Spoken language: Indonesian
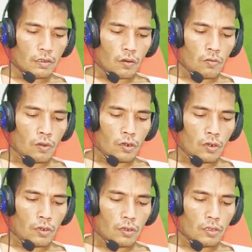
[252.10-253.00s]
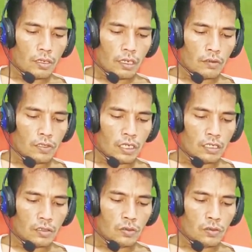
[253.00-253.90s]
Tombol yang tulisannya
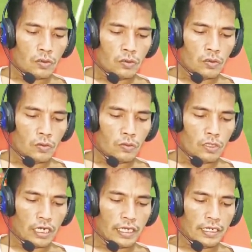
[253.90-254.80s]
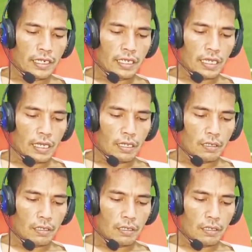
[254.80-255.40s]
selusur untuk nyelading ya